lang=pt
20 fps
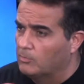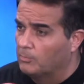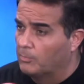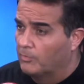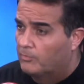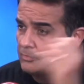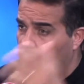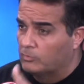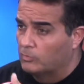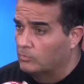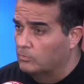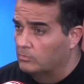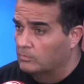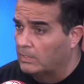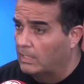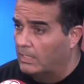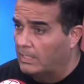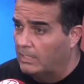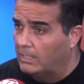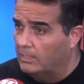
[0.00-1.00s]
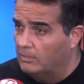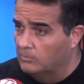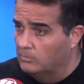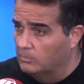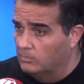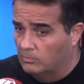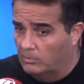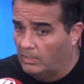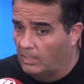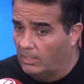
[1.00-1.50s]
professor do
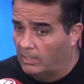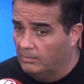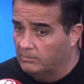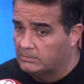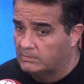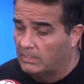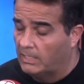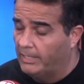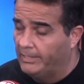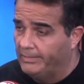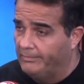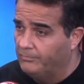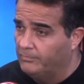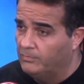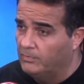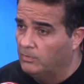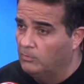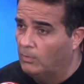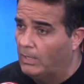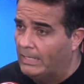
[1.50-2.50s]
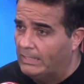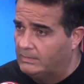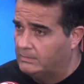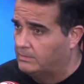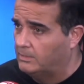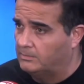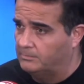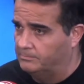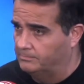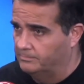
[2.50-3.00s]
caralho, o cara sai e vira o
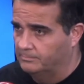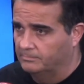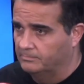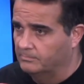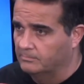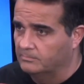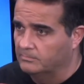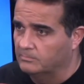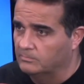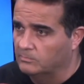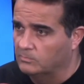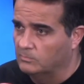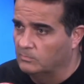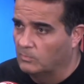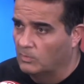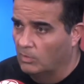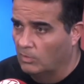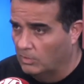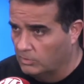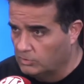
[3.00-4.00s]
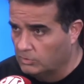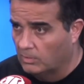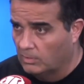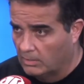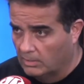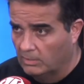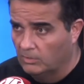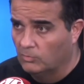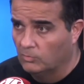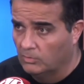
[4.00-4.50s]
Einstein. Uhum. Então, eu, acho, eu
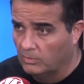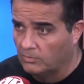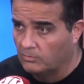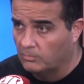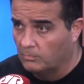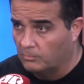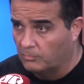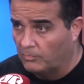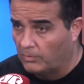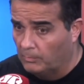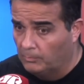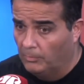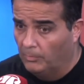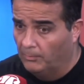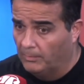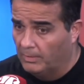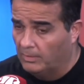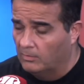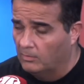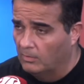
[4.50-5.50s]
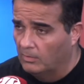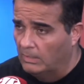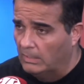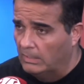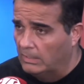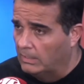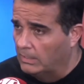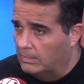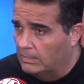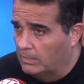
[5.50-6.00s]
acredito nisso. Eu falo por mim,
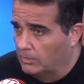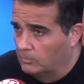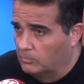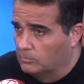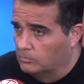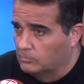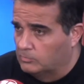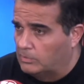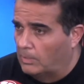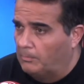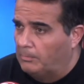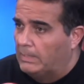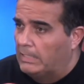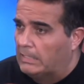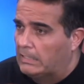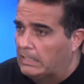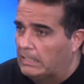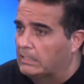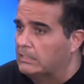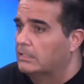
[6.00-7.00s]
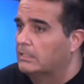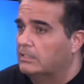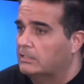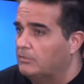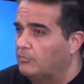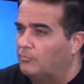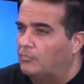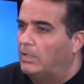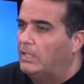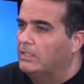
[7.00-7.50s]
que eu não sabia nada de
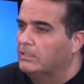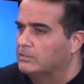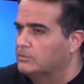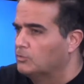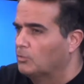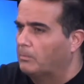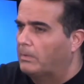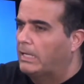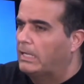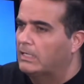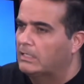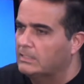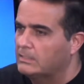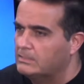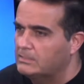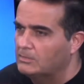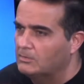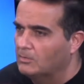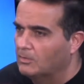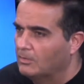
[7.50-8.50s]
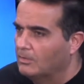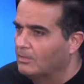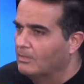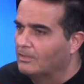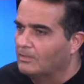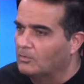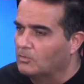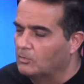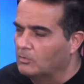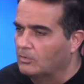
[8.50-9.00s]
vendas ou marketing
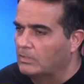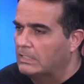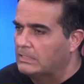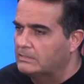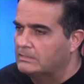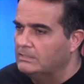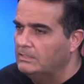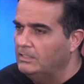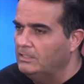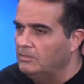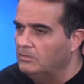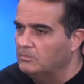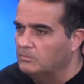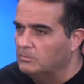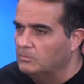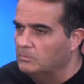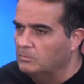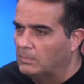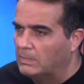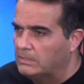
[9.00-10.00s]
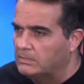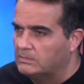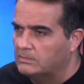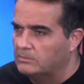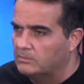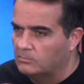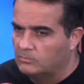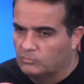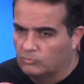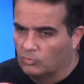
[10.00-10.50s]
quando eu nasci, mas
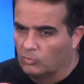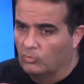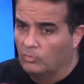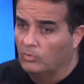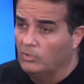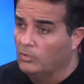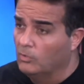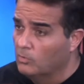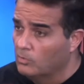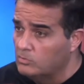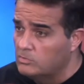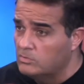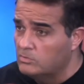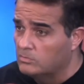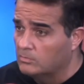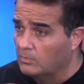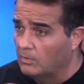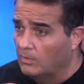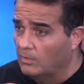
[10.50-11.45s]
sou curioso.